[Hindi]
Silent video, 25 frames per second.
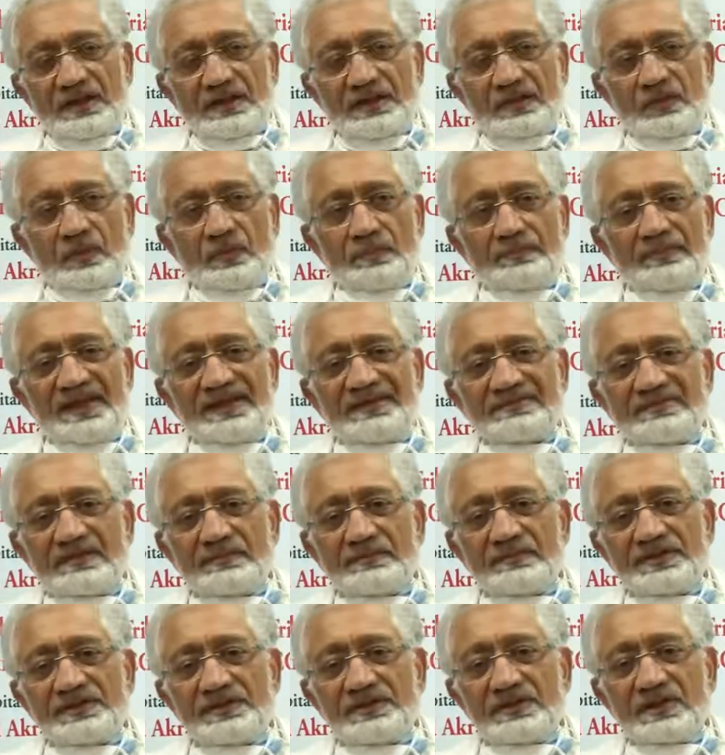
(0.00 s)
तो मैं
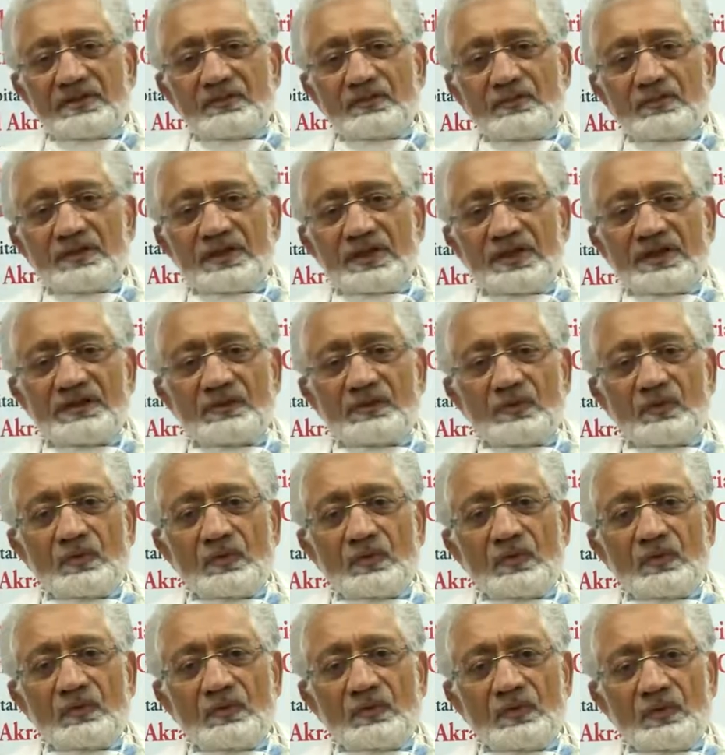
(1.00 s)
समझता हूँ कि जो
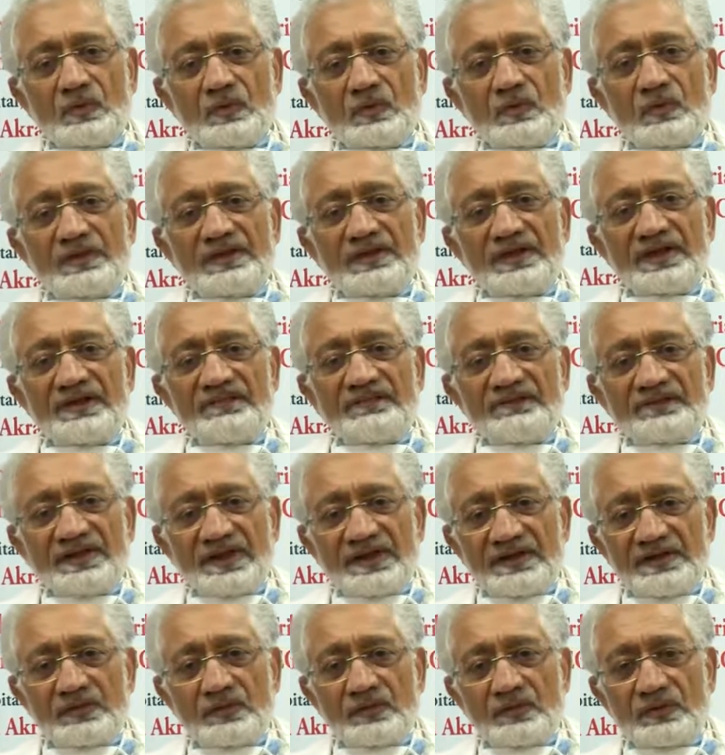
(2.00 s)
लोग
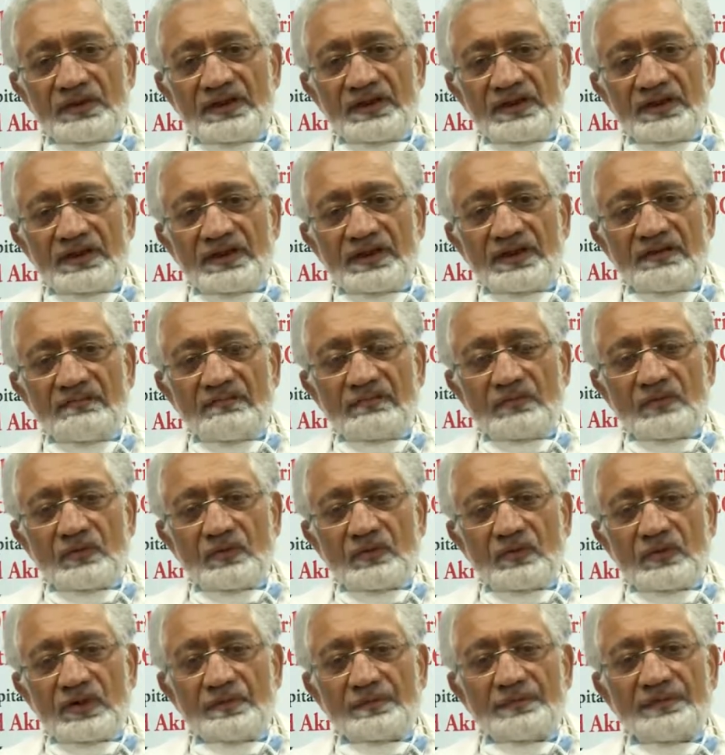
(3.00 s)
इन्फेक्ट हो रहे हैं वो
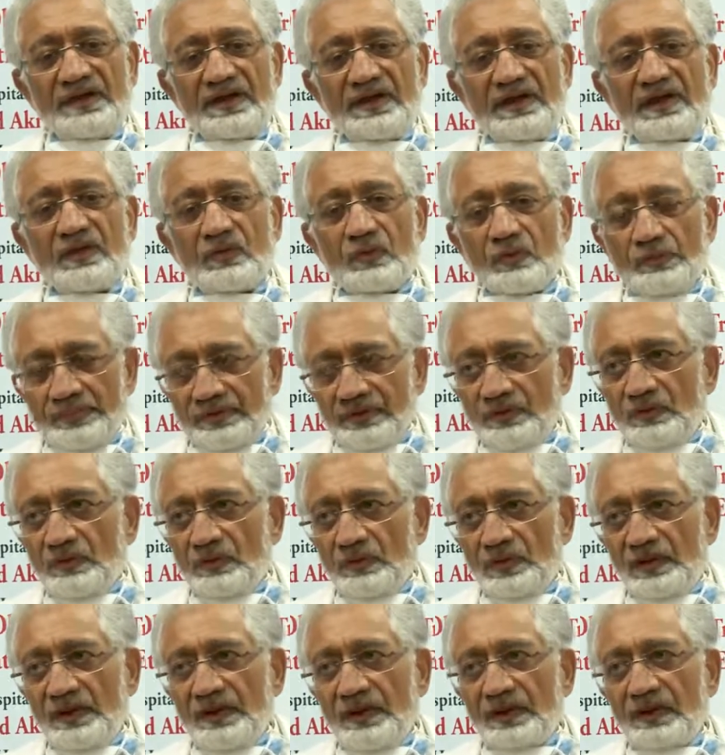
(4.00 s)
अपने घरों पे
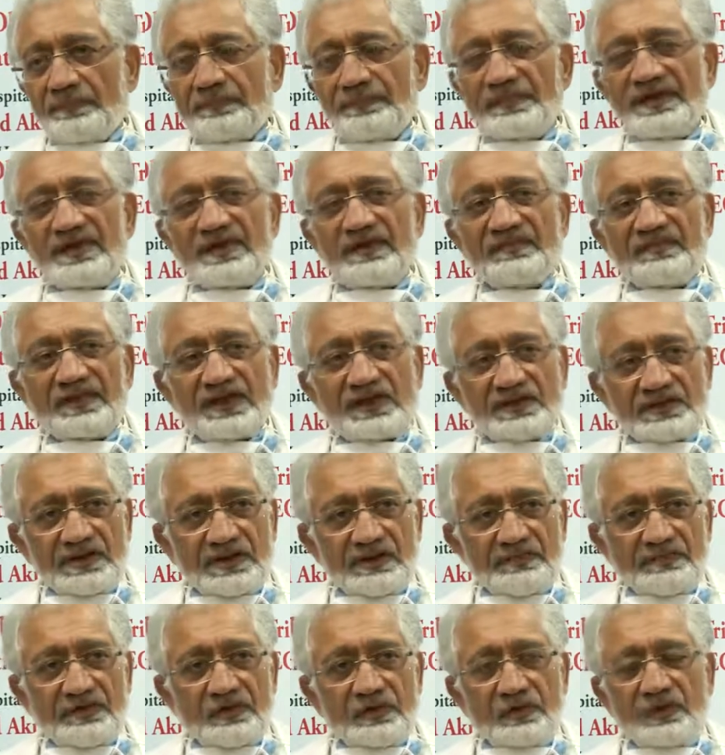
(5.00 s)
हो रहे हैं अपने
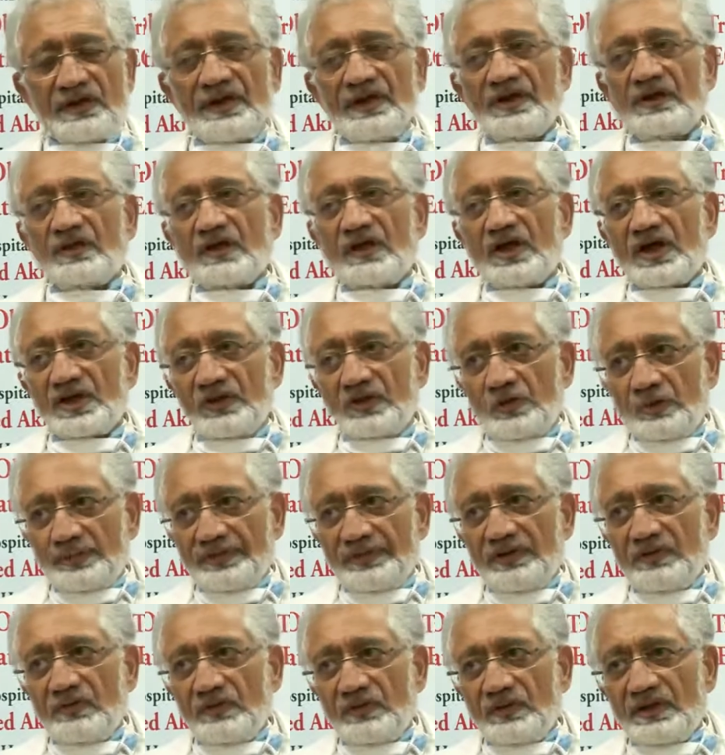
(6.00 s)
दफातर में हो रहे हैं दुकानों
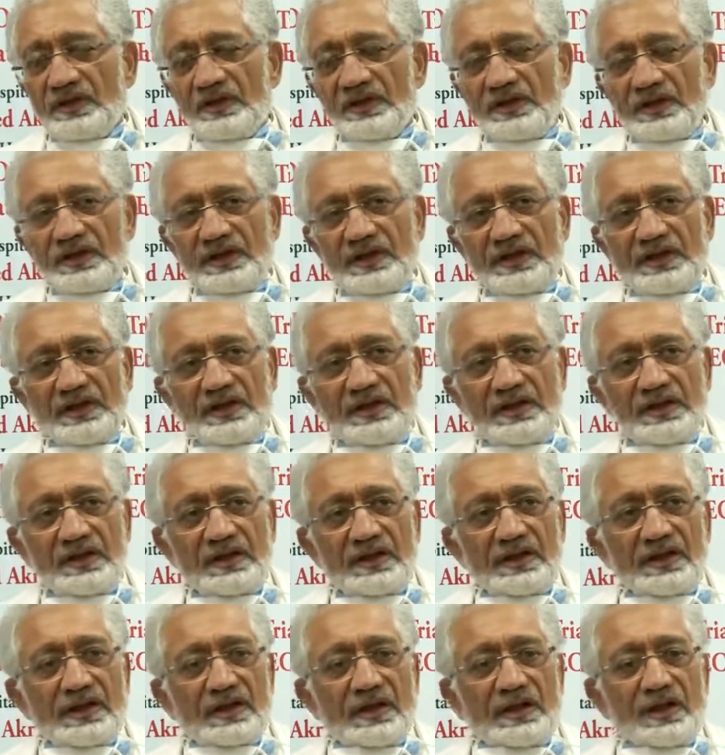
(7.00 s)
पे हो रहे
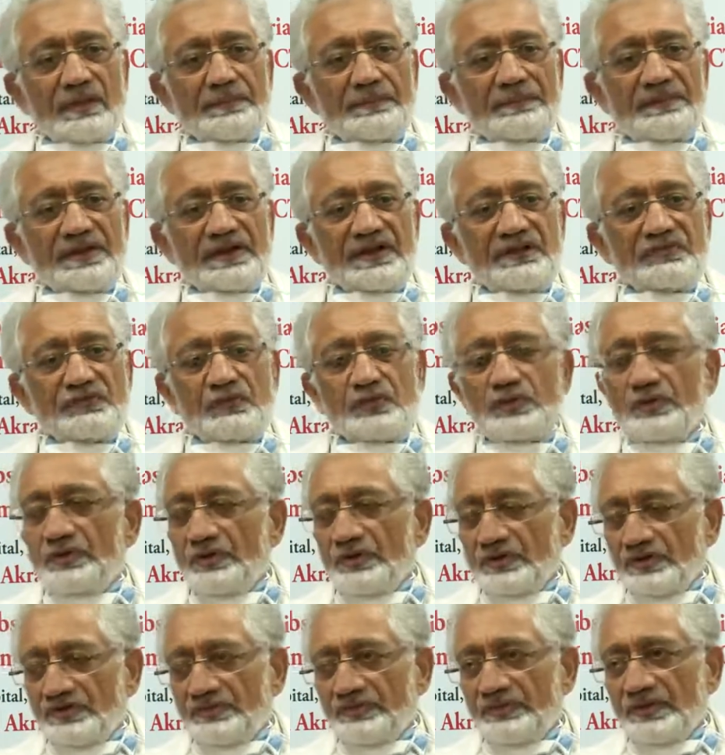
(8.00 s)
हैं अपने
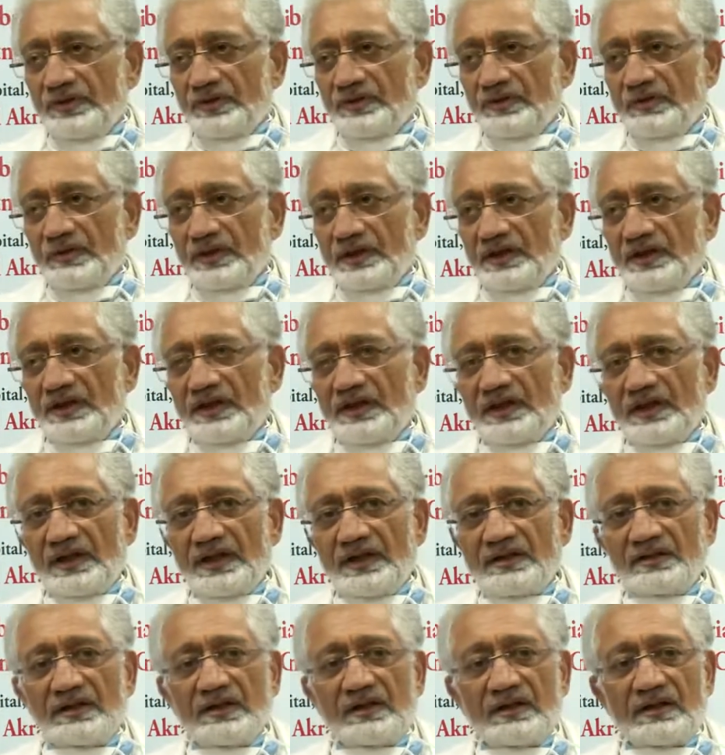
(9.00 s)
स्टूडियोज़ में हो रहे
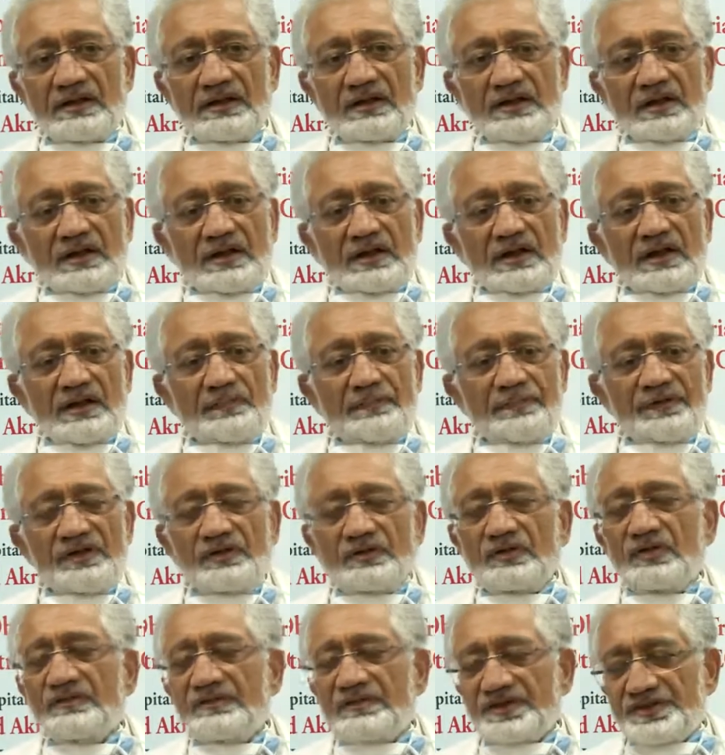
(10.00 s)
हैं या अपनी
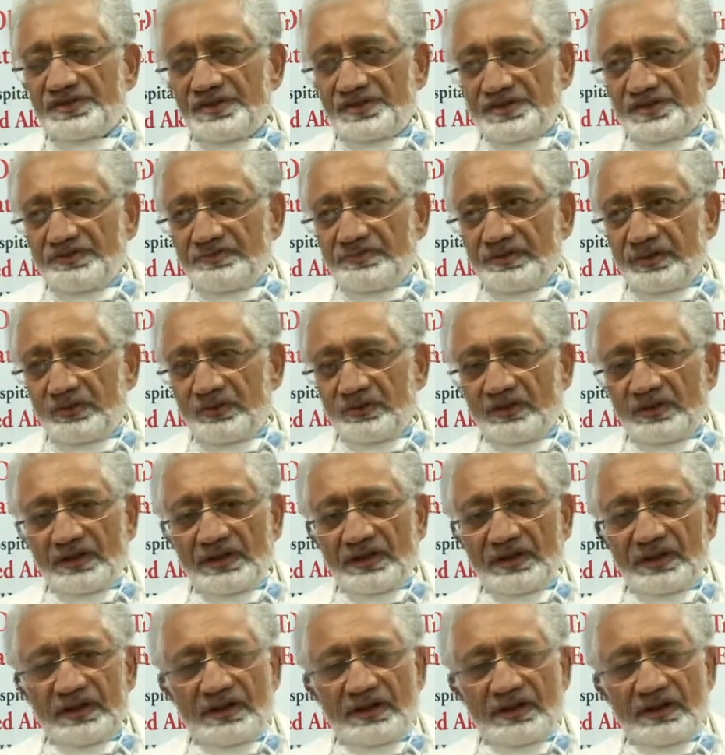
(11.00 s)
यूनिवर्सिटीज़ में हो रहे